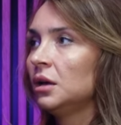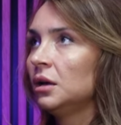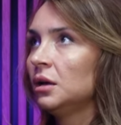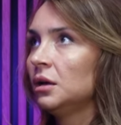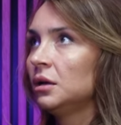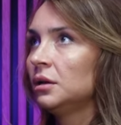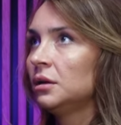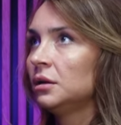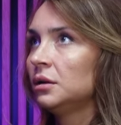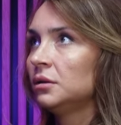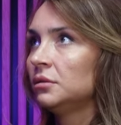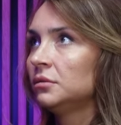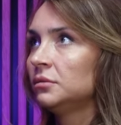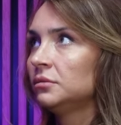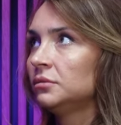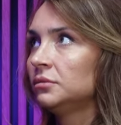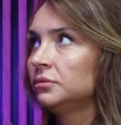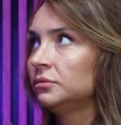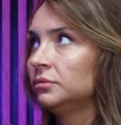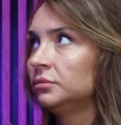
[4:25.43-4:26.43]

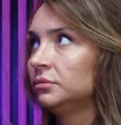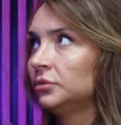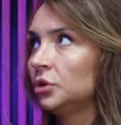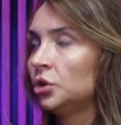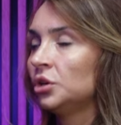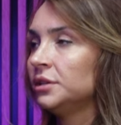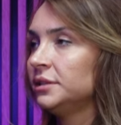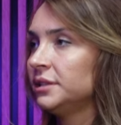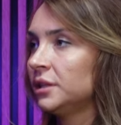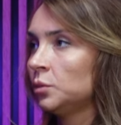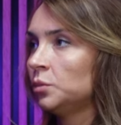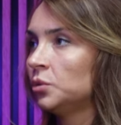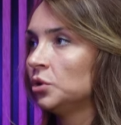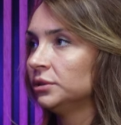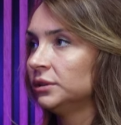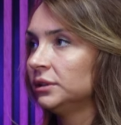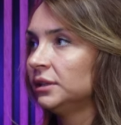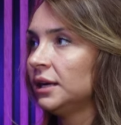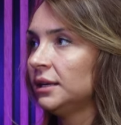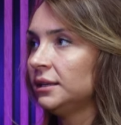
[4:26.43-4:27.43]
e, w okolicach
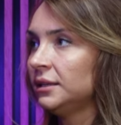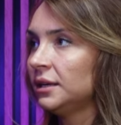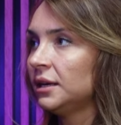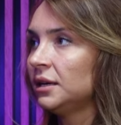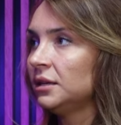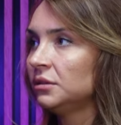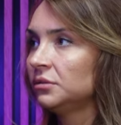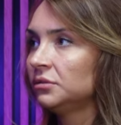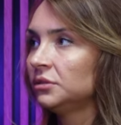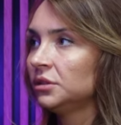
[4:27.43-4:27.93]
Płocka, tak, w